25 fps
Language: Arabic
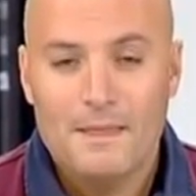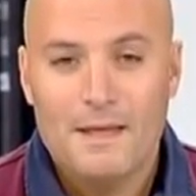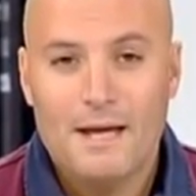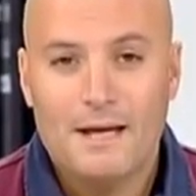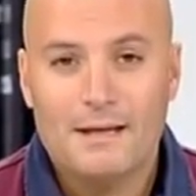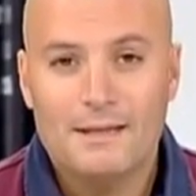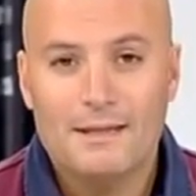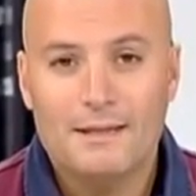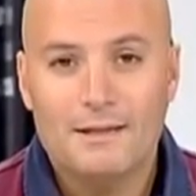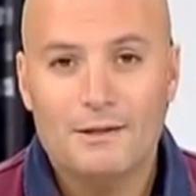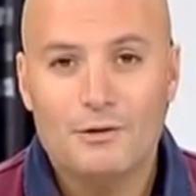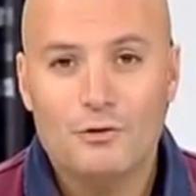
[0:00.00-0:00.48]

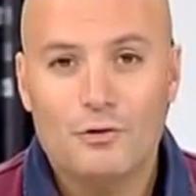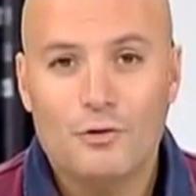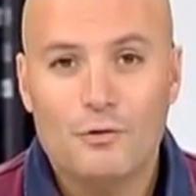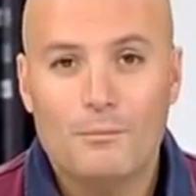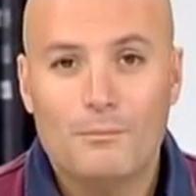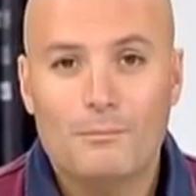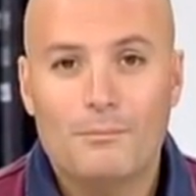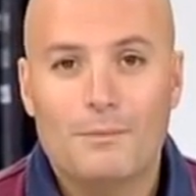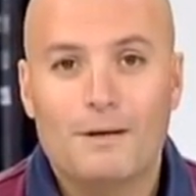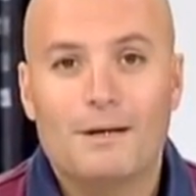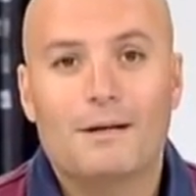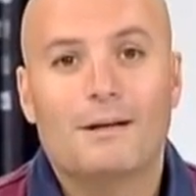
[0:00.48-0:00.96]
اكيد
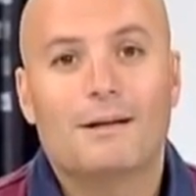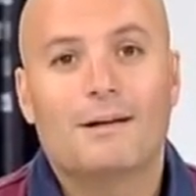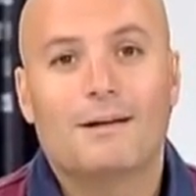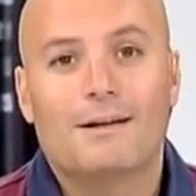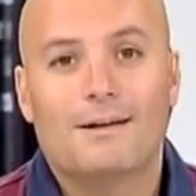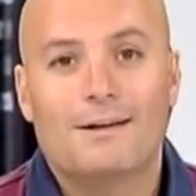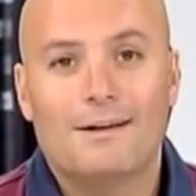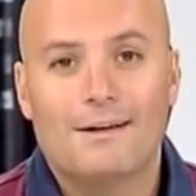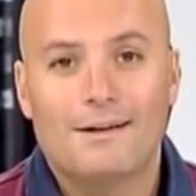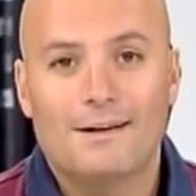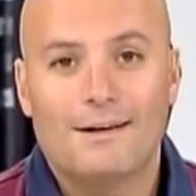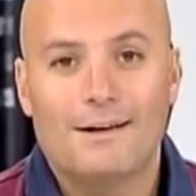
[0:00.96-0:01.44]
اليوم آه،
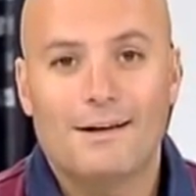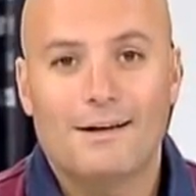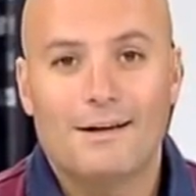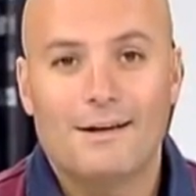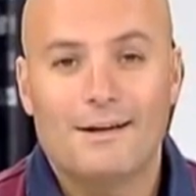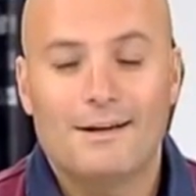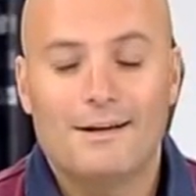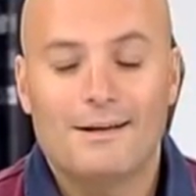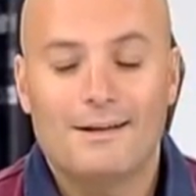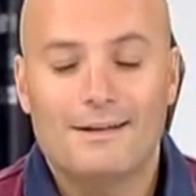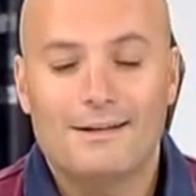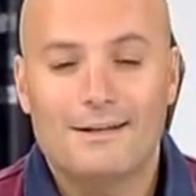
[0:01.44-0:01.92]

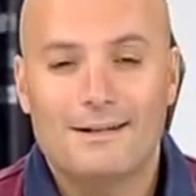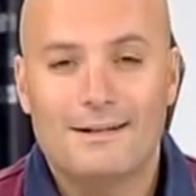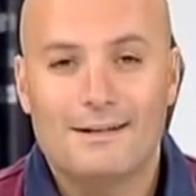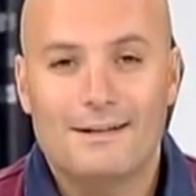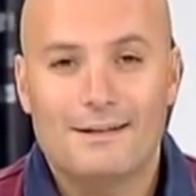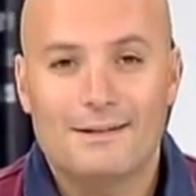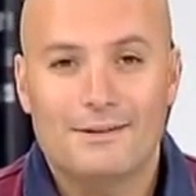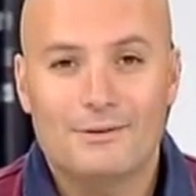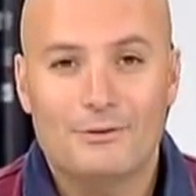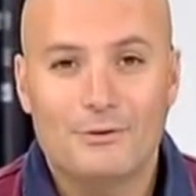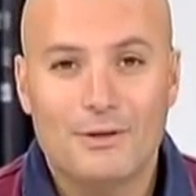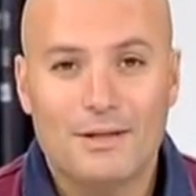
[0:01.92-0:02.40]

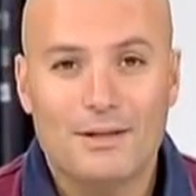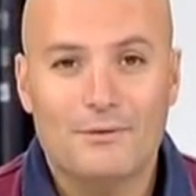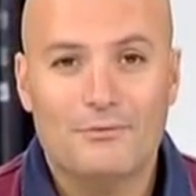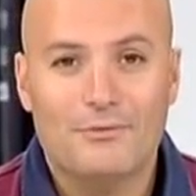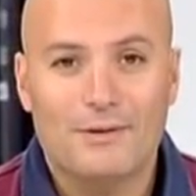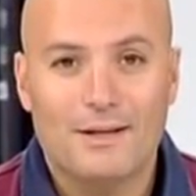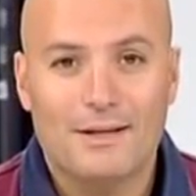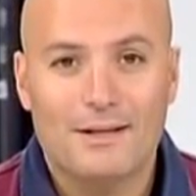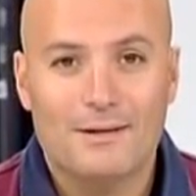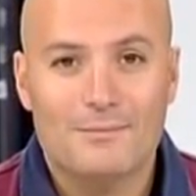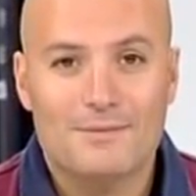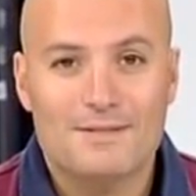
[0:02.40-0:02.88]
الضيف
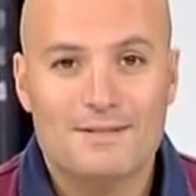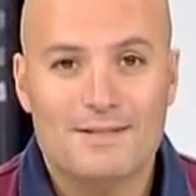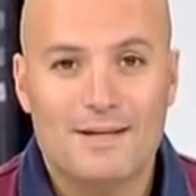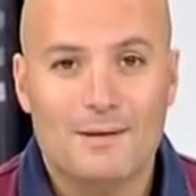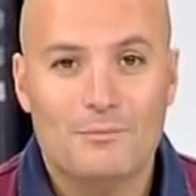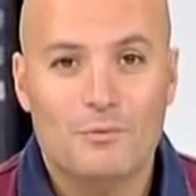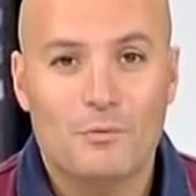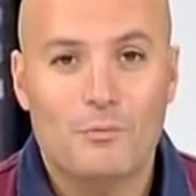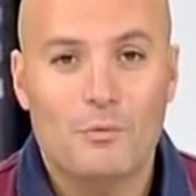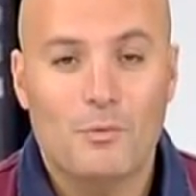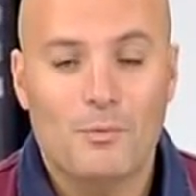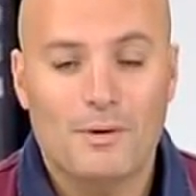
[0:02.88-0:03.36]
اللي انا
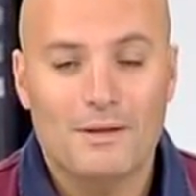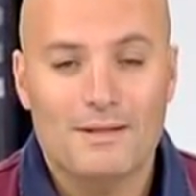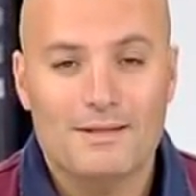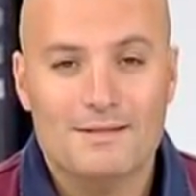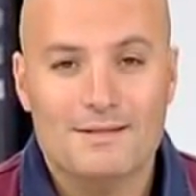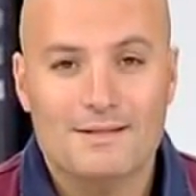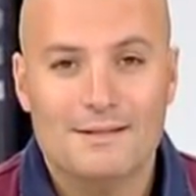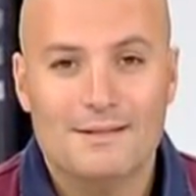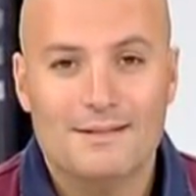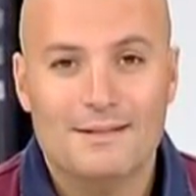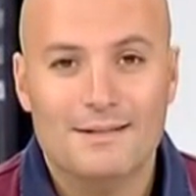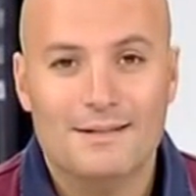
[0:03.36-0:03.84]
مستقبله
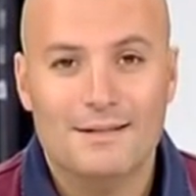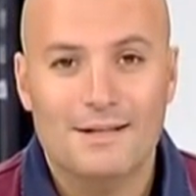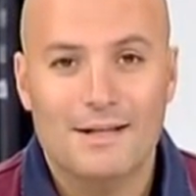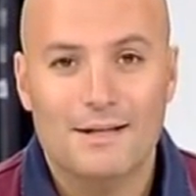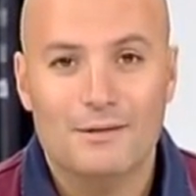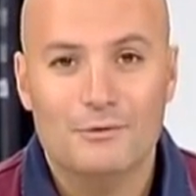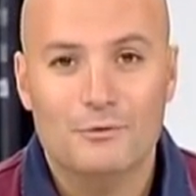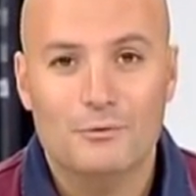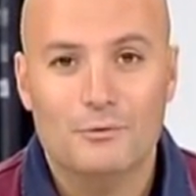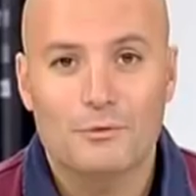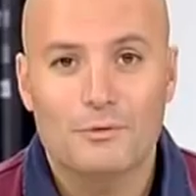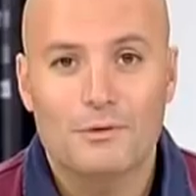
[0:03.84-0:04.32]
مميز كثير
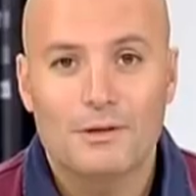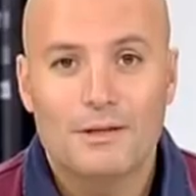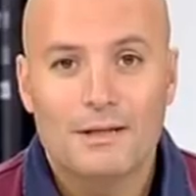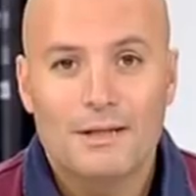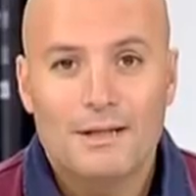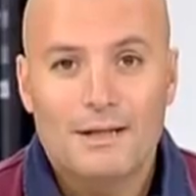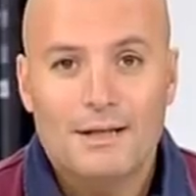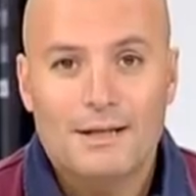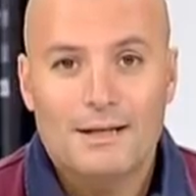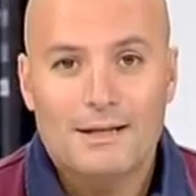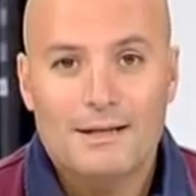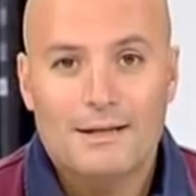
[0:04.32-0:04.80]
لانه
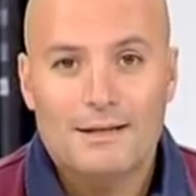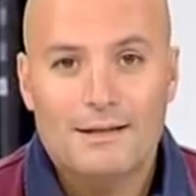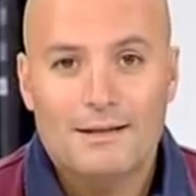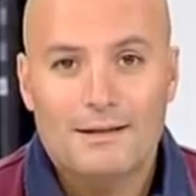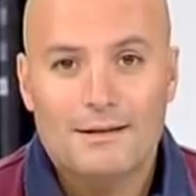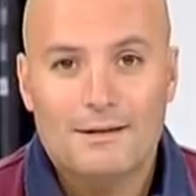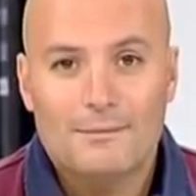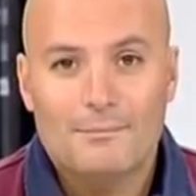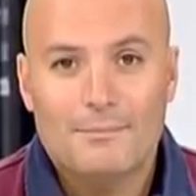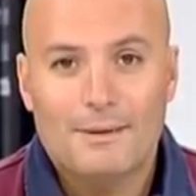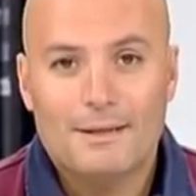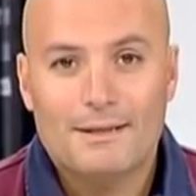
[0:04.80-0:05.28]

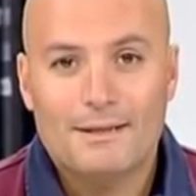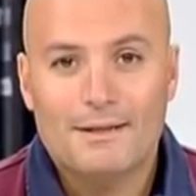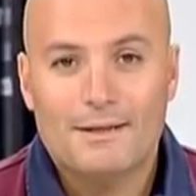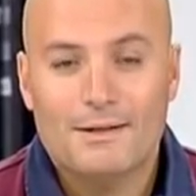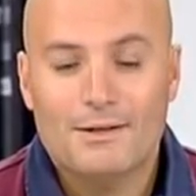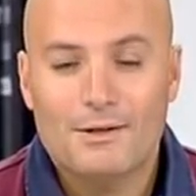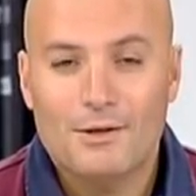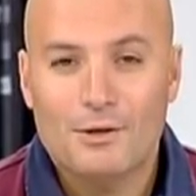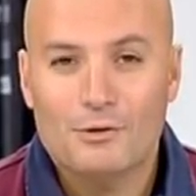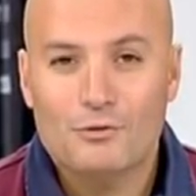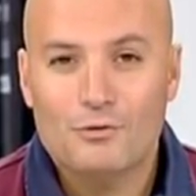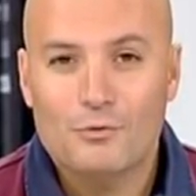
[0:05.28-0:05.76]
آه، بركي
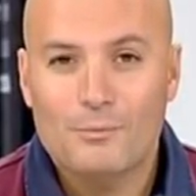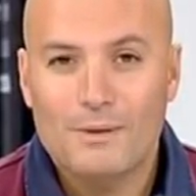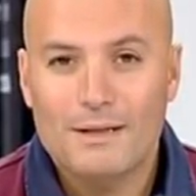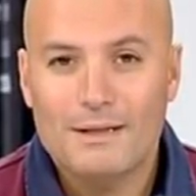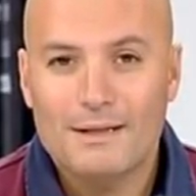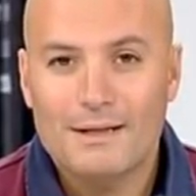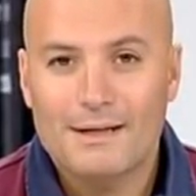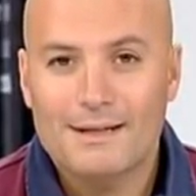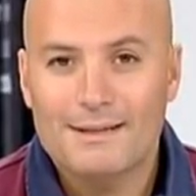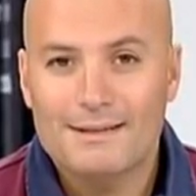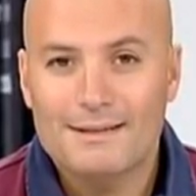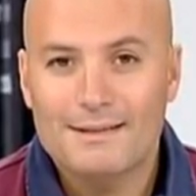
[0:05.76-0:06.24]
رياضته
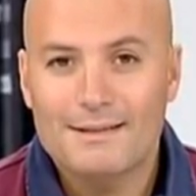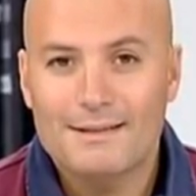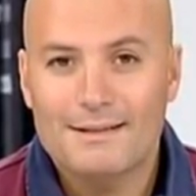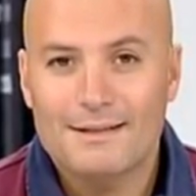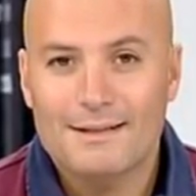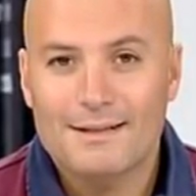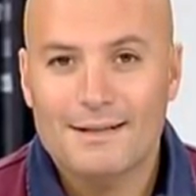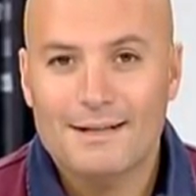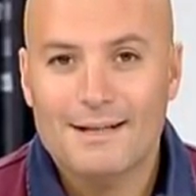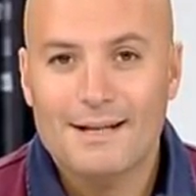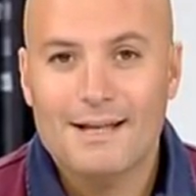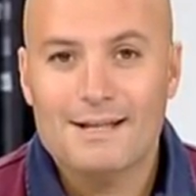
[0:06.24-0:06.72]
منا
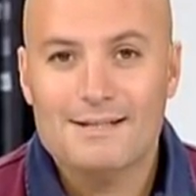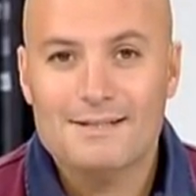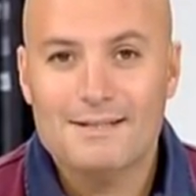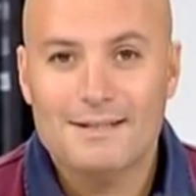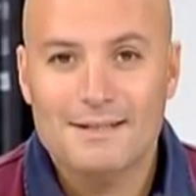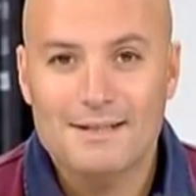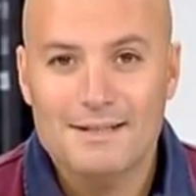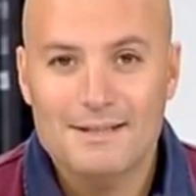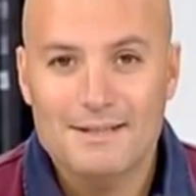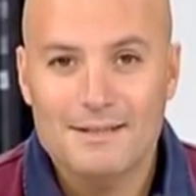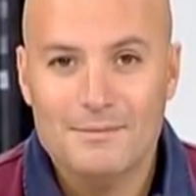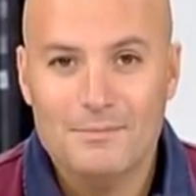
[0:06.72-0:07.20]
كثير
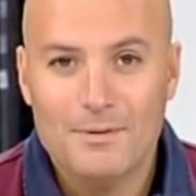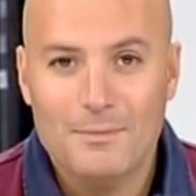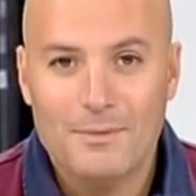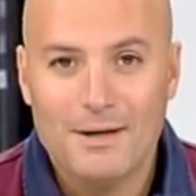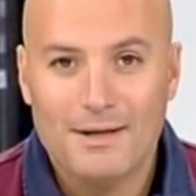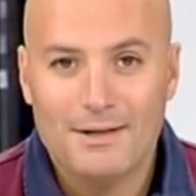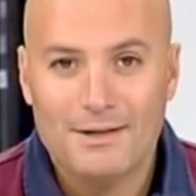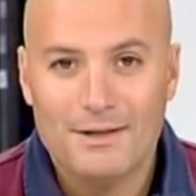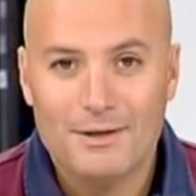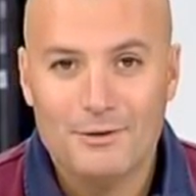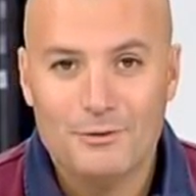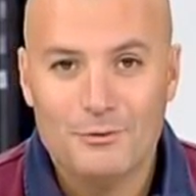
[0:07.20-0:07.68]
كلاسيكيه
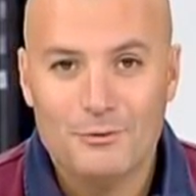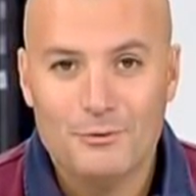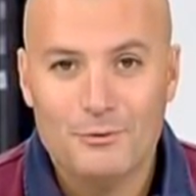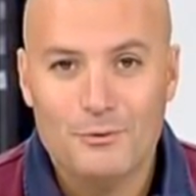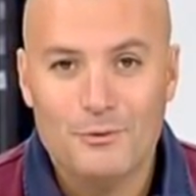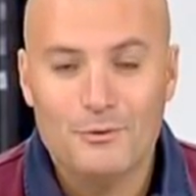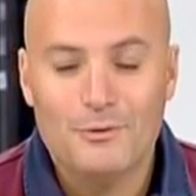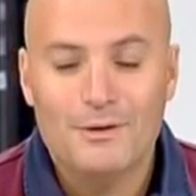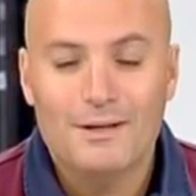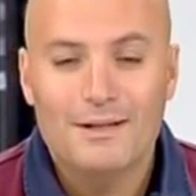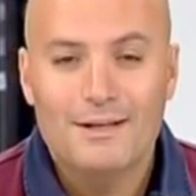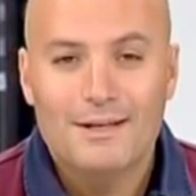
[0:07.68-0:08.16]
بمعنى
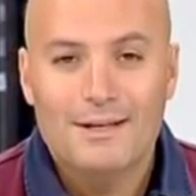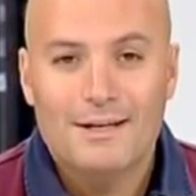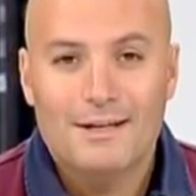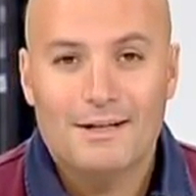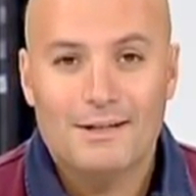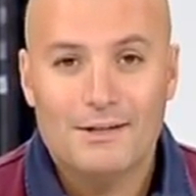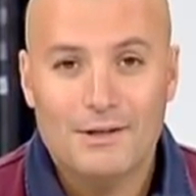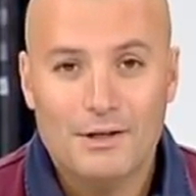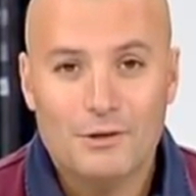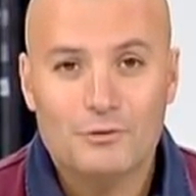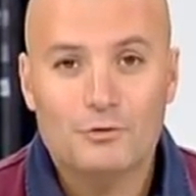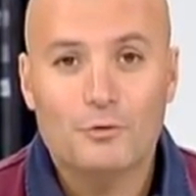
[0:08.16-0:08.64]
انه
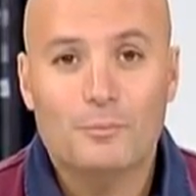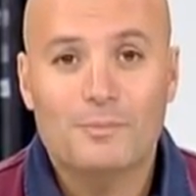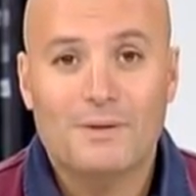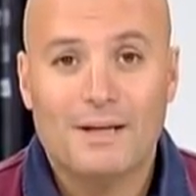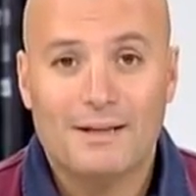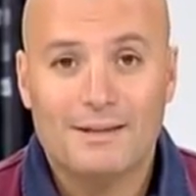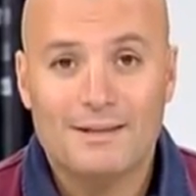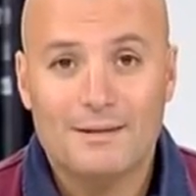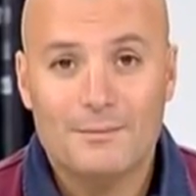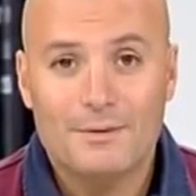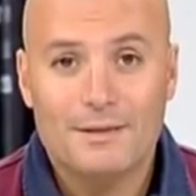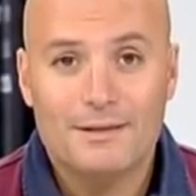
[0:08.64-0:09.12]
رياضته
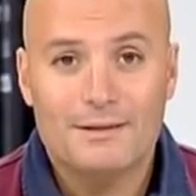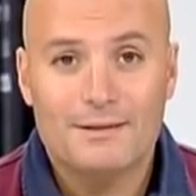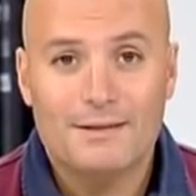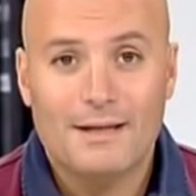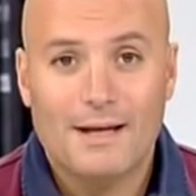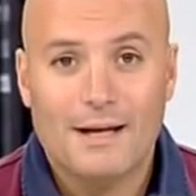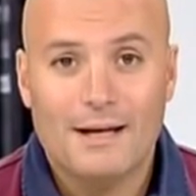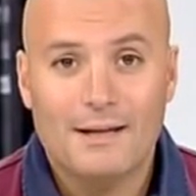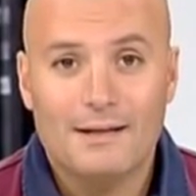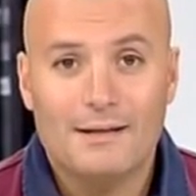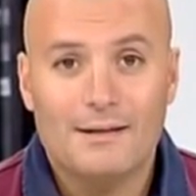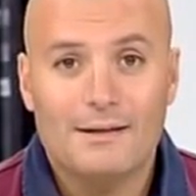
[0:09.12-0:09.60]
بتعتمد
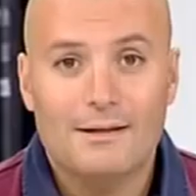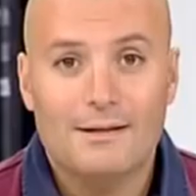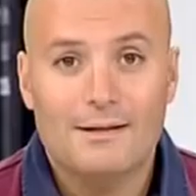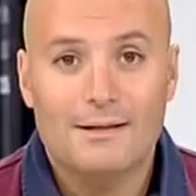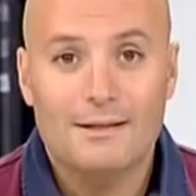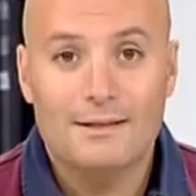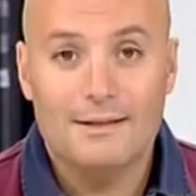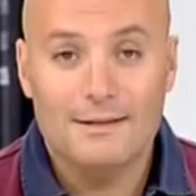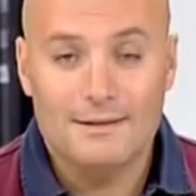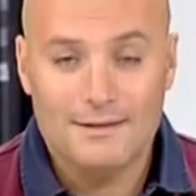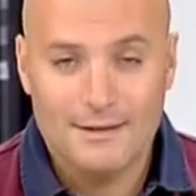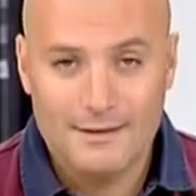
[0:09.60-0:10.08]
على
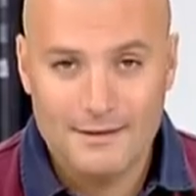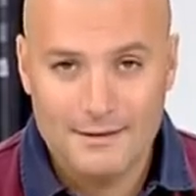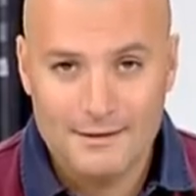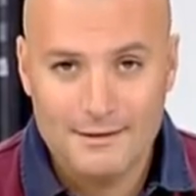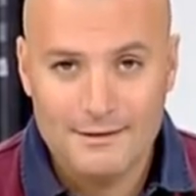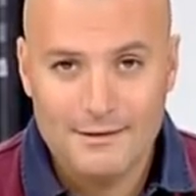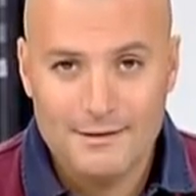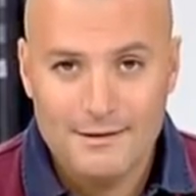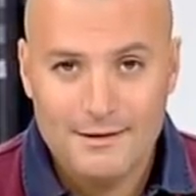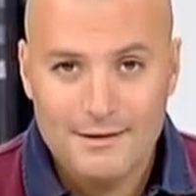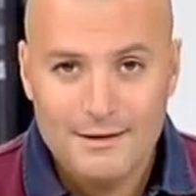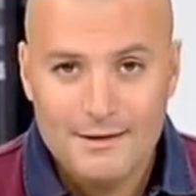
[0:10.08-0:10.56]
القتال